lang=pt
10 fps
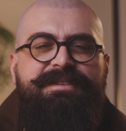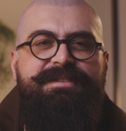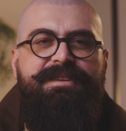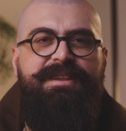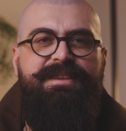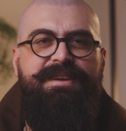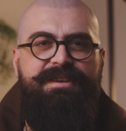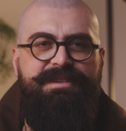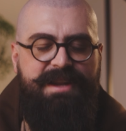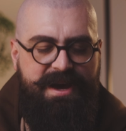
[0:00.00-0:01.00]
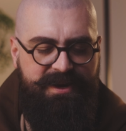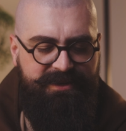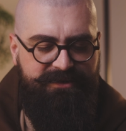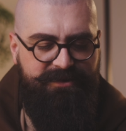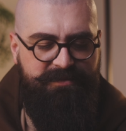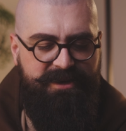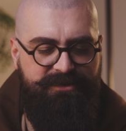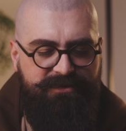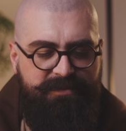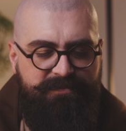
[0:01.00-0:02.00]
Santa Teresa narrando sobre a
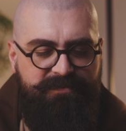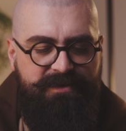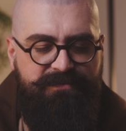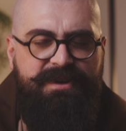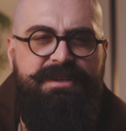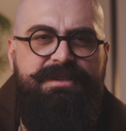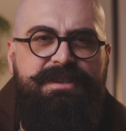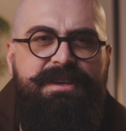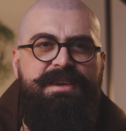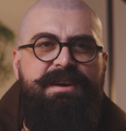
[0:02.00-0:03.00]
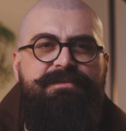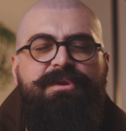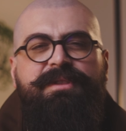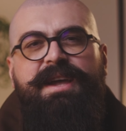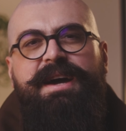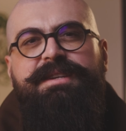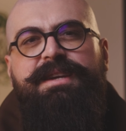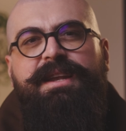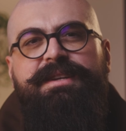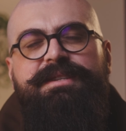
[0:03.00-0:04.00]
sua infância e a vontade
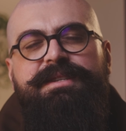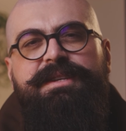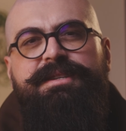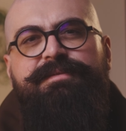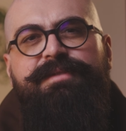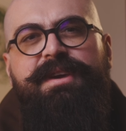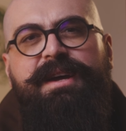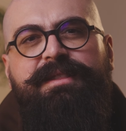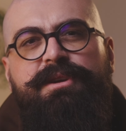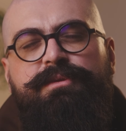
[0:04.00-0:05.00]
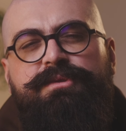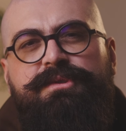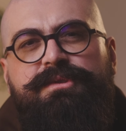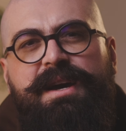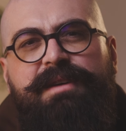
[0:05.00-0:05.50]
que ela tinha de ver a Deus,